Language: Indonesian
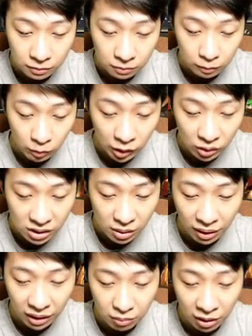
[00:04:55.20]
Berikutnya siapa
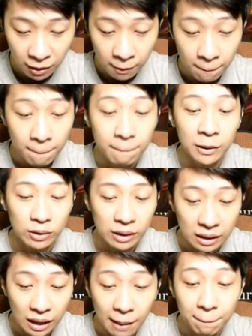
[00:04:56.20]
lagi bang? Berikutnya adalah